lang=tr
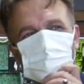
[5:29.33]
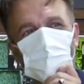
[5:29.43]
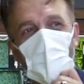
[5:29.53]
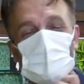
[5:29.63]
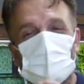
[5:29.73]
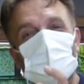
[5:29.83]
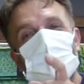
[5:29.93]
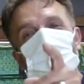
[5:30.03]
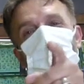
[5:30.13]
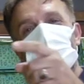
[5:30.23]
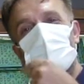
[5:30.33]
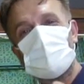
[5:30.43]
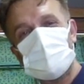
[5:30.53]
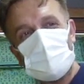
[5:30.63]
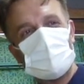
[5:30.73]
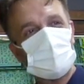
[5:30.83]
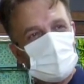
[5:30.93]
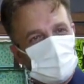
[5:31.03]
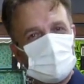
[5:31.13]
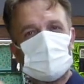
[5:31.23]
cambaz bak. Harikasın. Benim
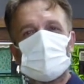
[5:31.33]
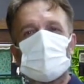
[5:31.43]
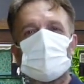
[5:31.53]
cambaz olduğumu da